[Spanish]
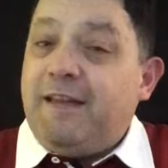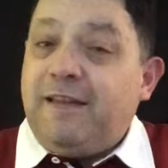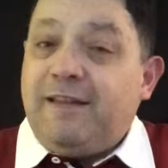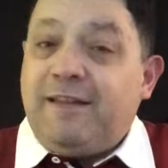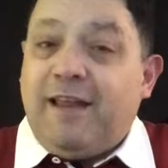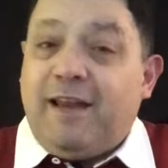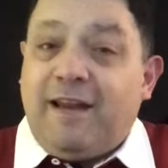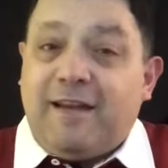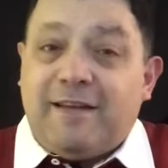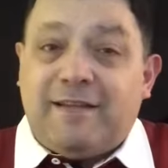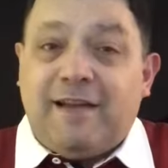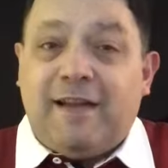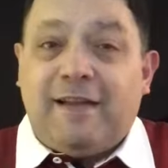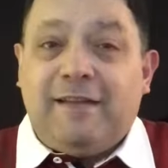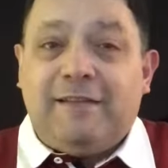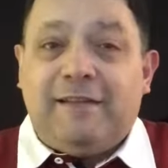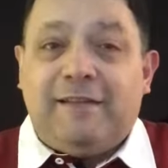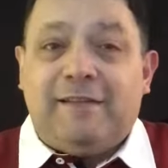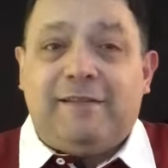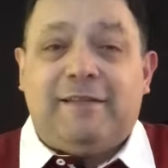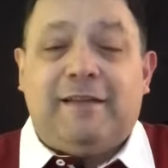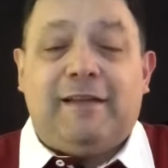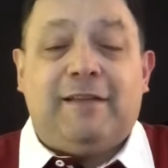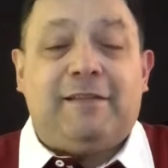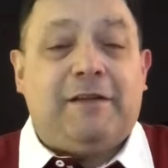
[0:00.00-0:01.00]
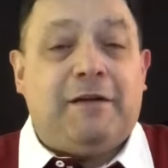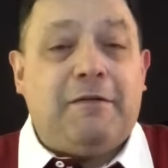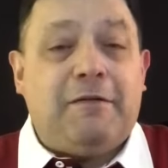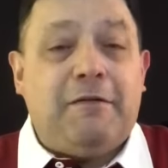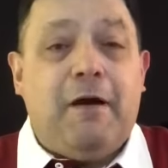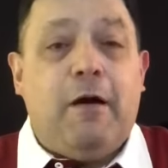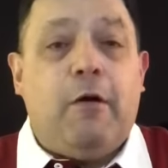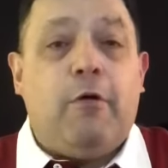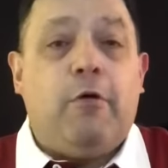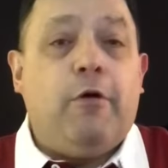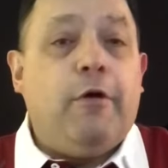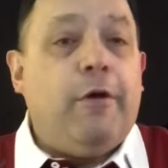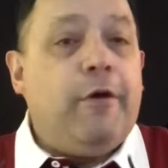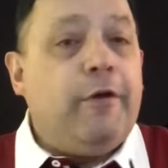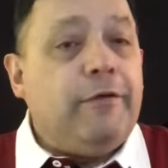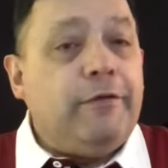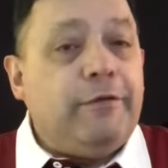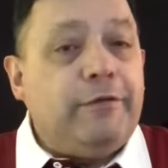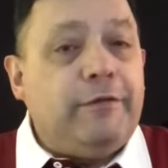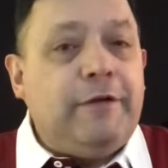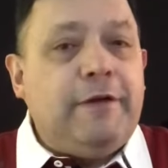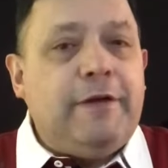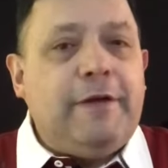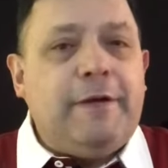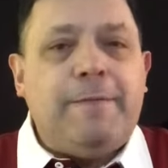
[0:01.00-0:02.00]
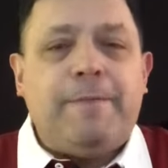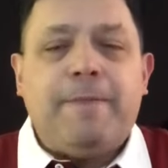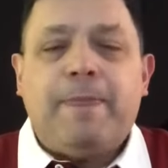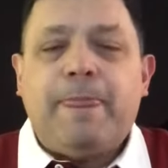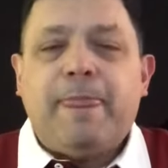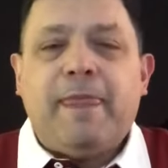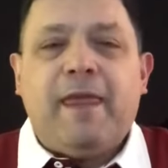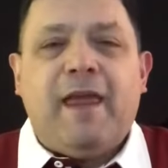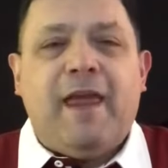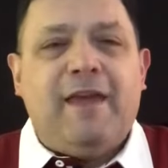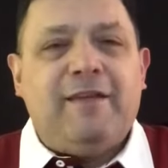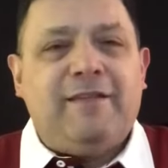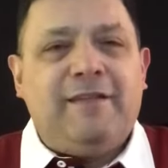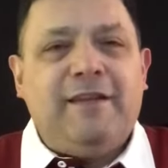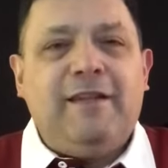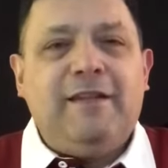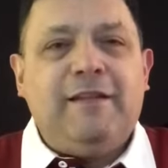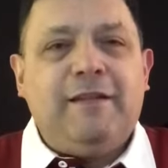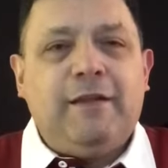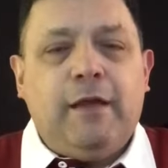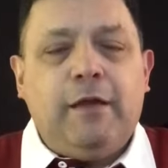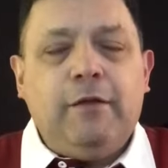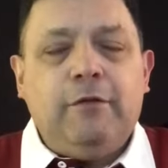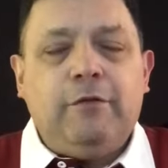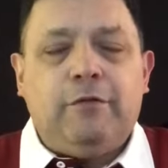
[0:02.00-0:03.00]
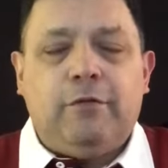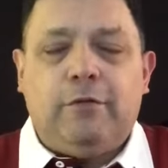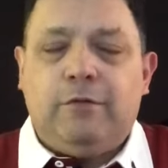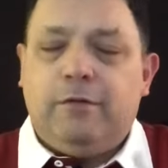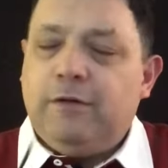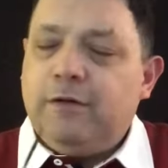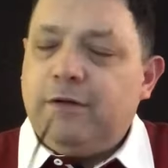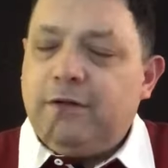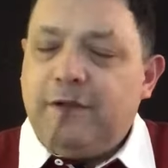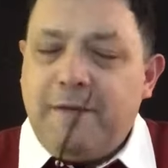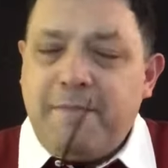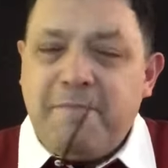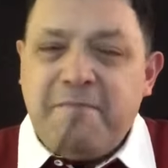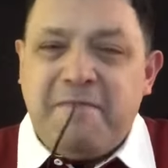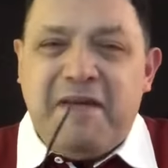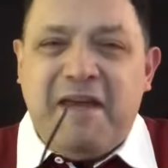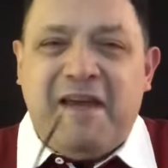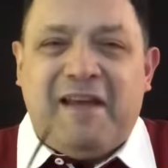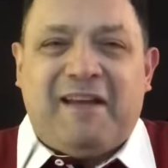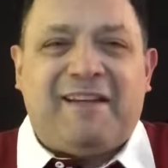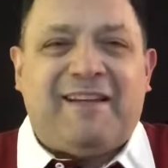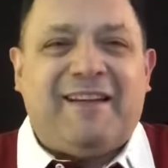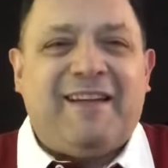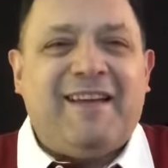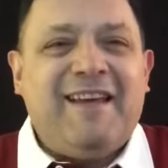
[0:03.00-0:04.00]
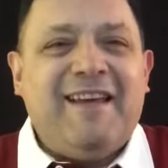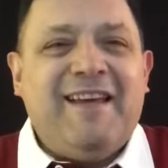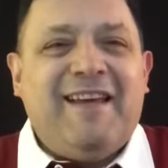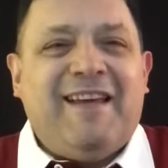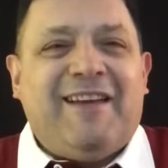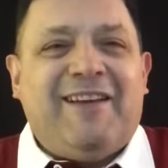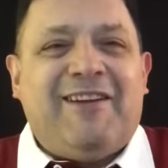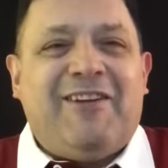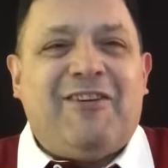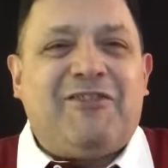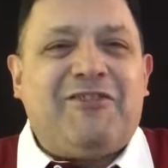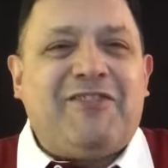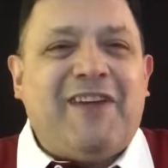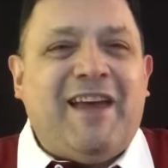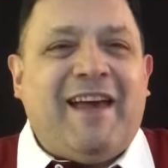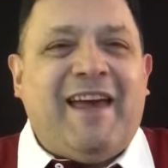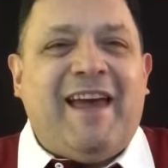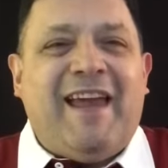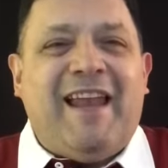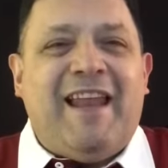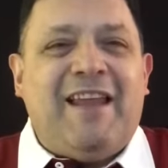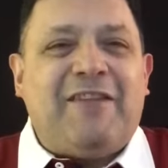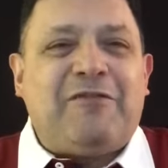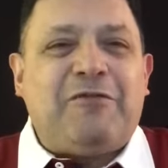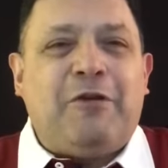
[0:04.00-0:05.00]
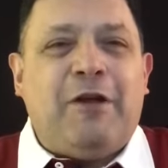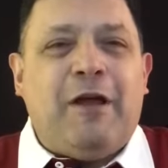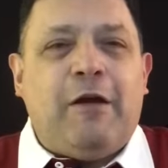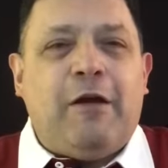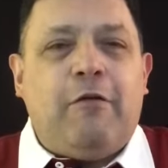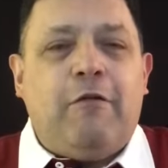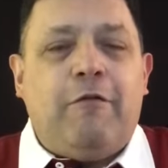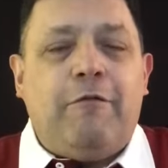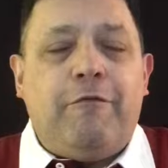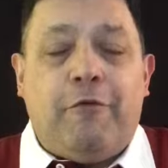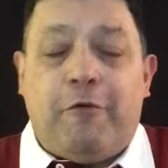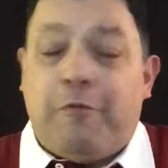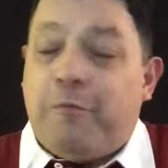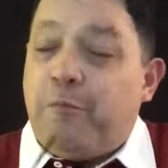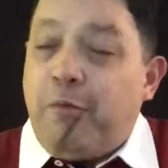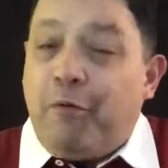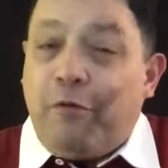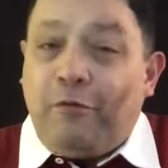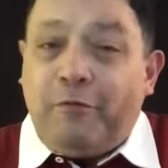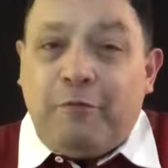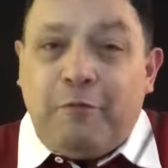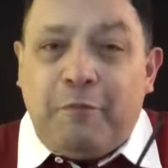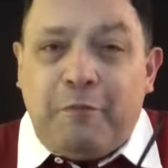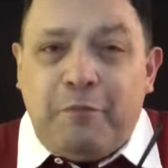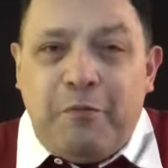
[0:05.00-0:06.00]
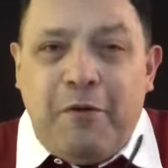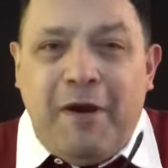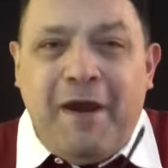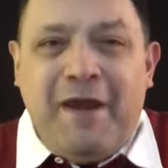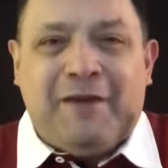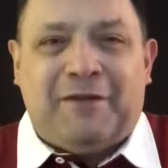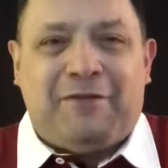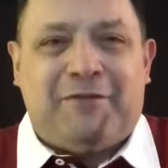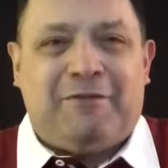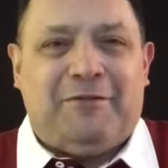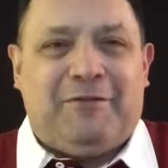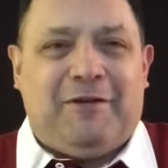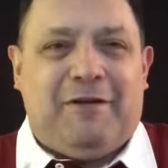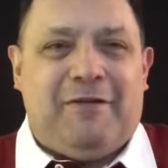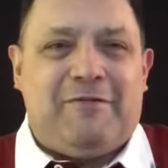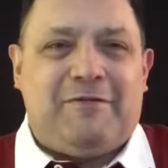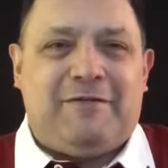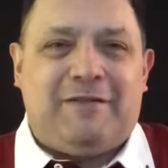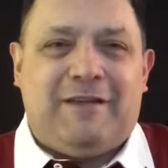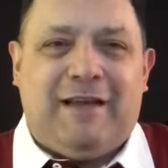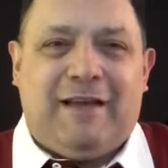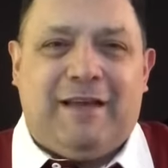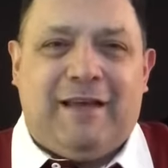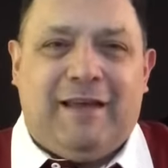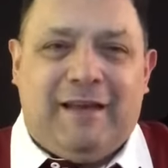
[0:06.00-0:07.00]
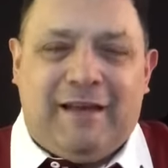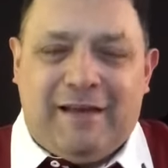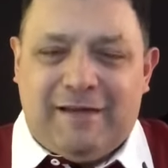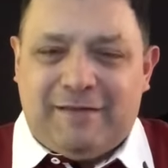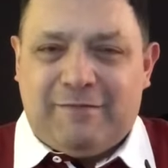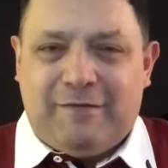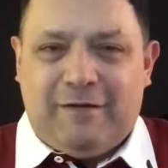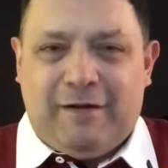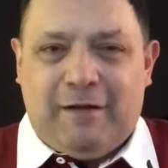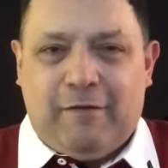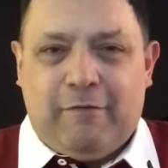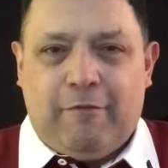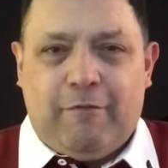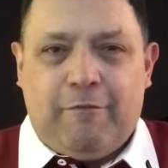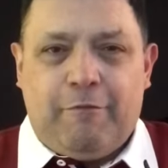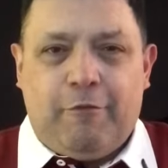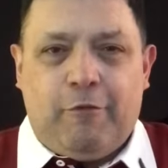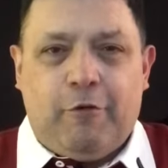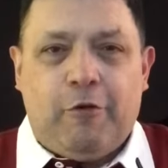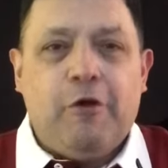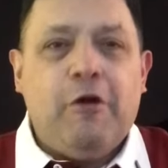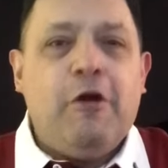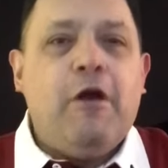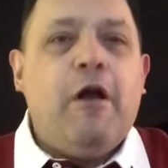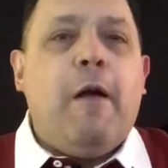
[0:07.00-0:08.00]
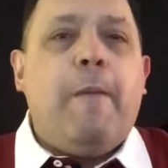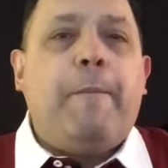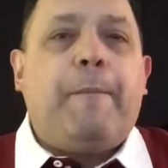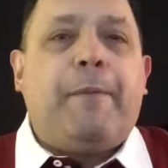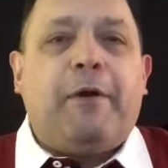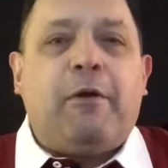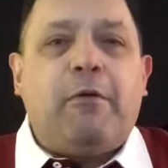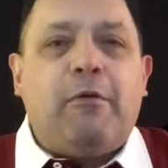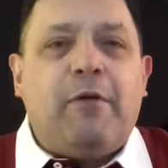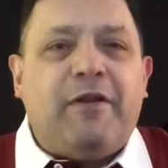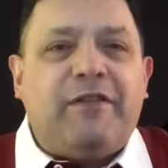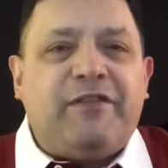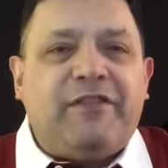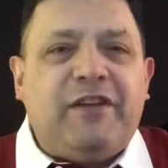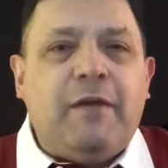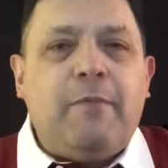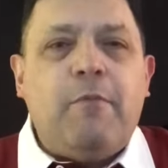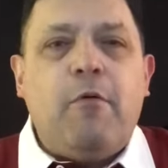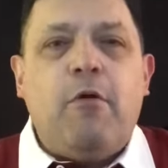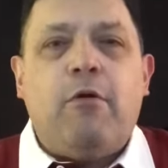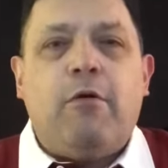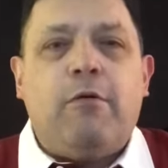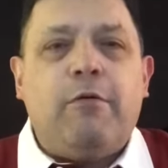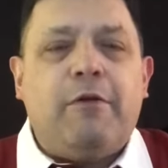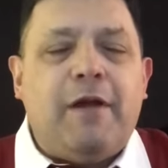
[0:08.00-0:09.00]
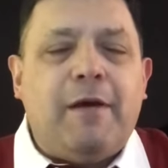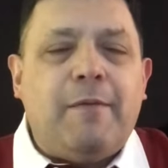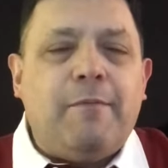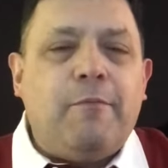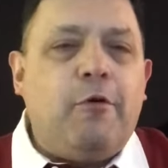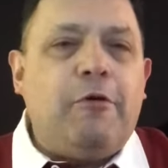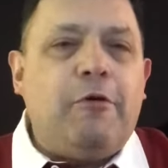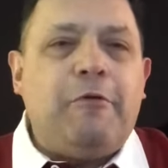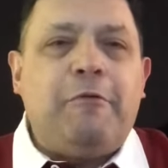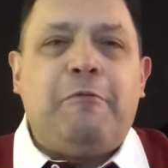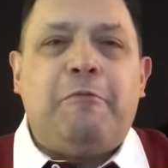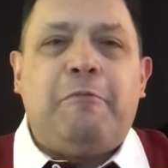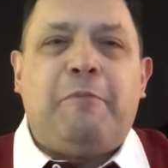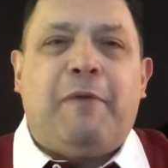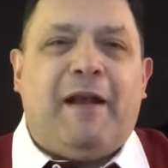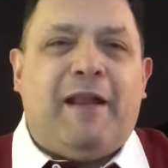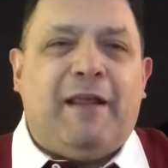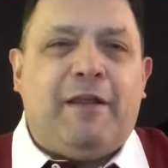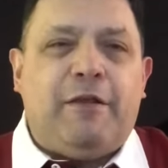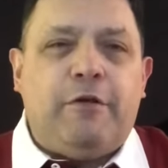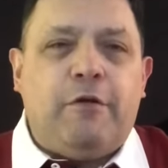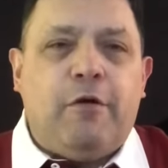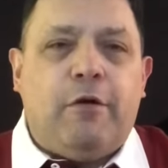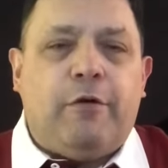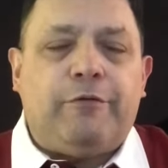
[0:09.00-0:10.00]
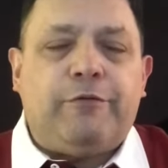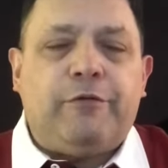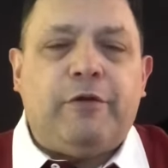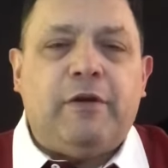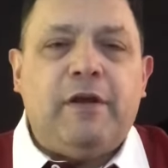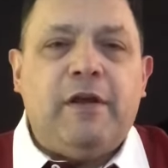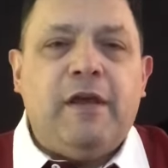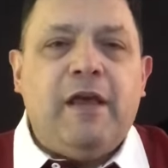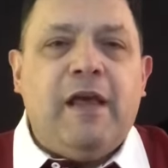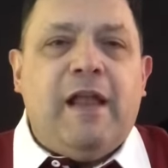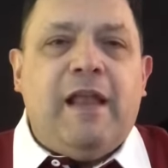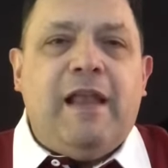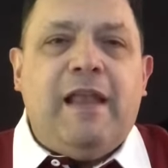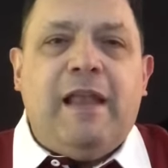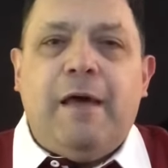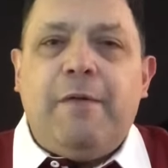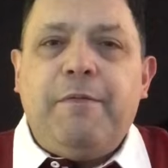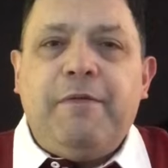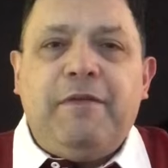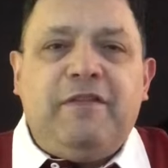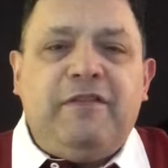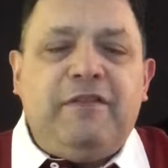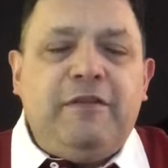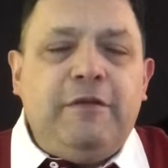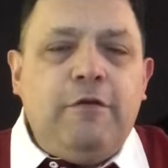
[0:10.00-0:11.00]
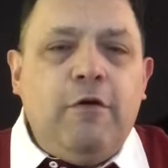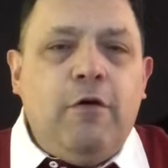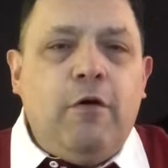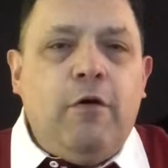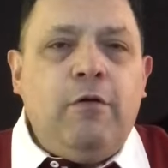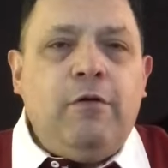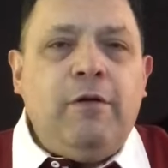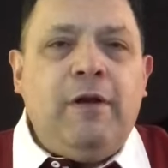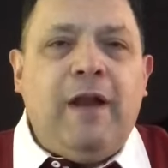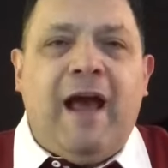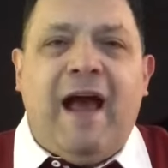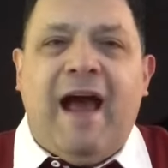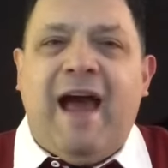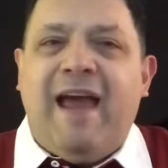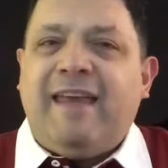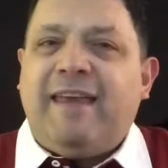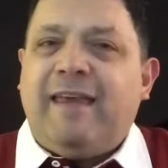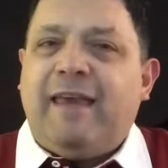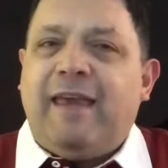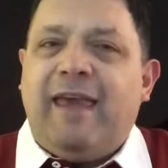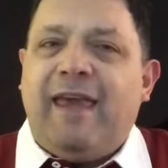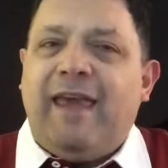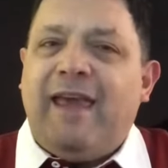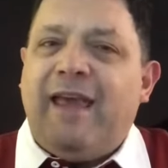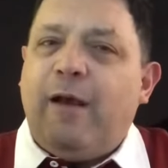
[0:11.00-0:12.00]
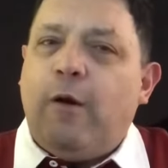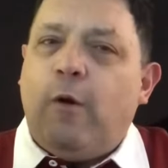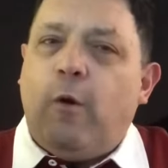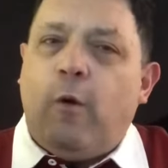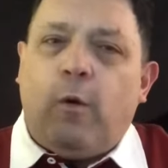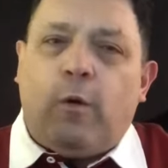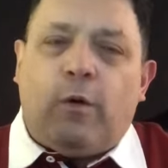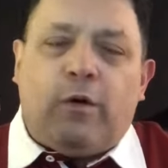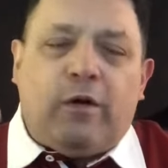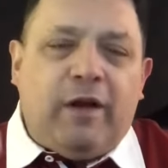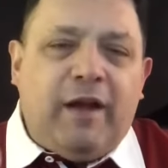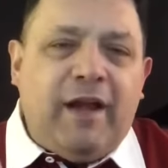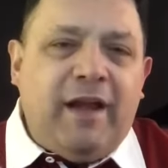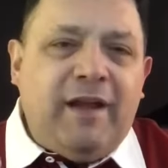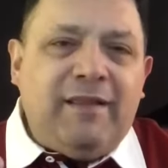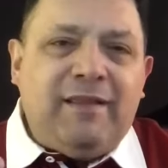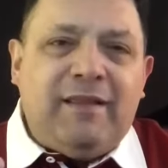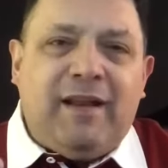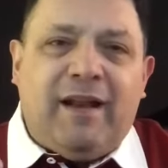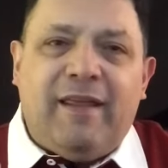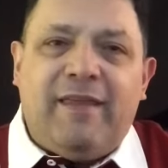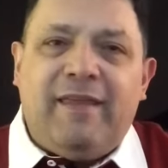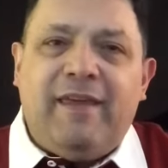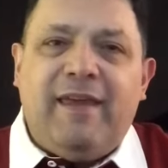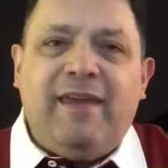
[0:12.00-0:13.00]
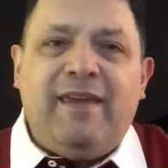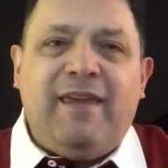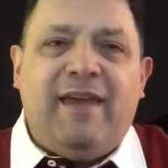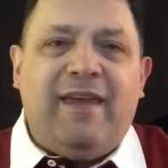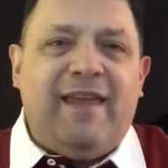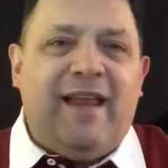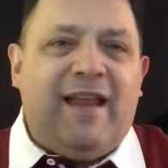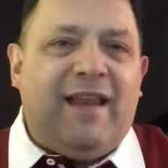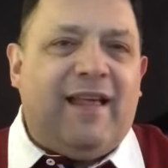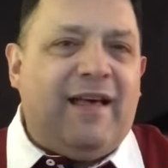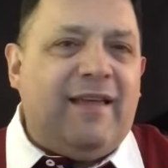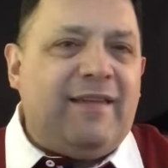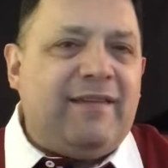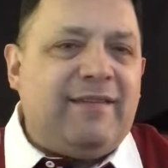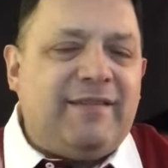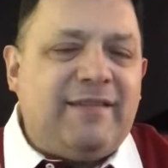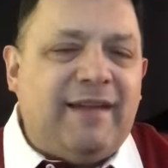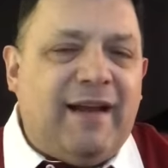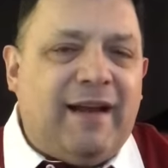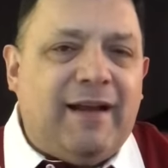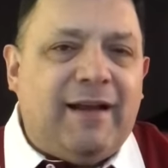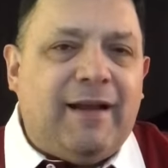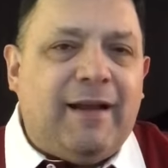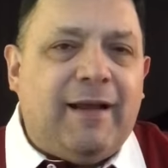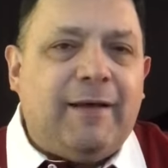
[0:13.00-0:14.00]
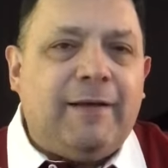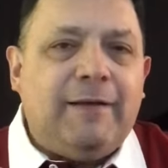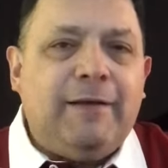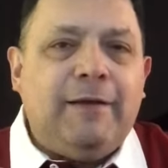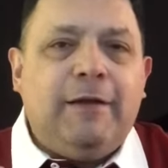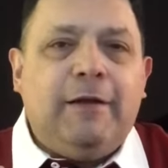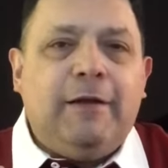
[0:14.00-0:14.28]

interesante este trabajo? Sí. ¿Es intenso? También. ¿Nos saca de la zona de confort? Por supuesto que nos saca de la zona de confort, pero lo hacemos con amor para Dios. La visión hay que correr tras de ella y alcanzarla.